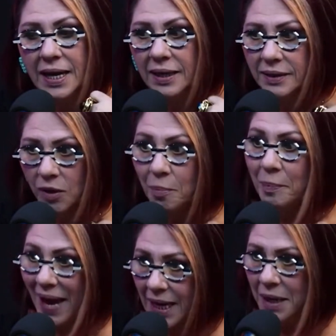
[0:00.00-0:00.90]
Então
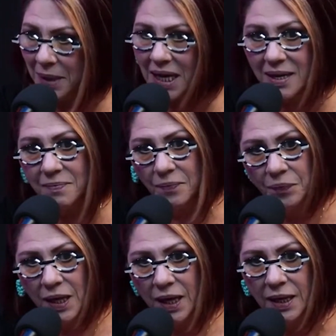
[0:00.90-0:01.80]
pegue mim.
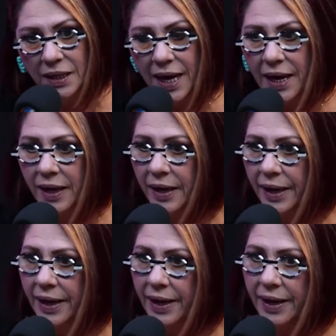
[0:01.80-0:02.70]
Sim. Né?
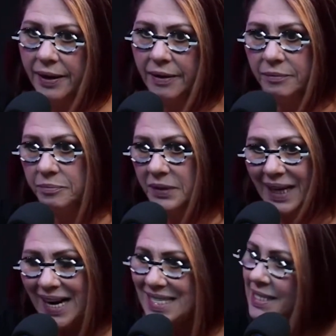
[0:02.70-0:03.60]
É,
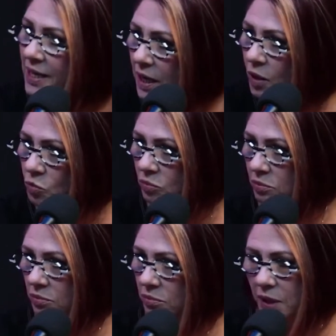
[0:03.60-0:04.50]
traição.
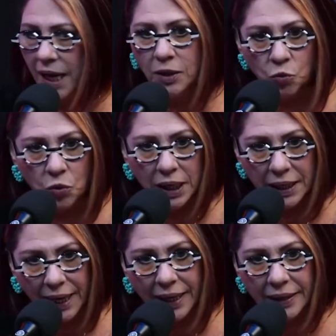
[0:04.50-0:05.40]
Quem nunca,
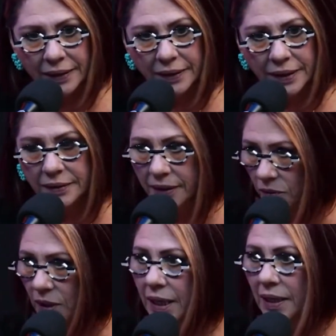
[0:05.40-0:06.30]
né? Hum.
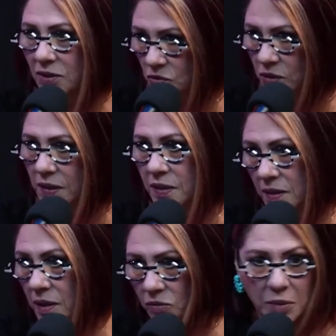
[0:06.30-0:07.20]
Então, aquelas coisas
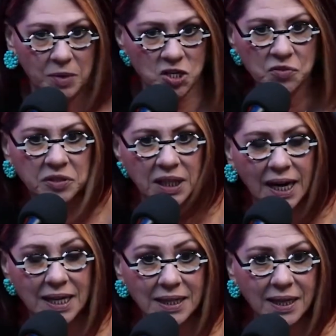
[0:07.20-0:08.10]
que eu também já fui
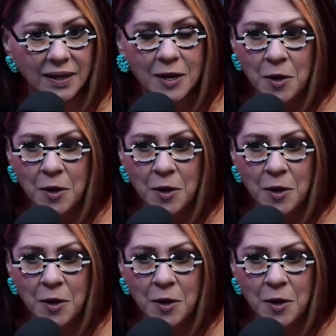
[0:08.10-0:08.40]
traída.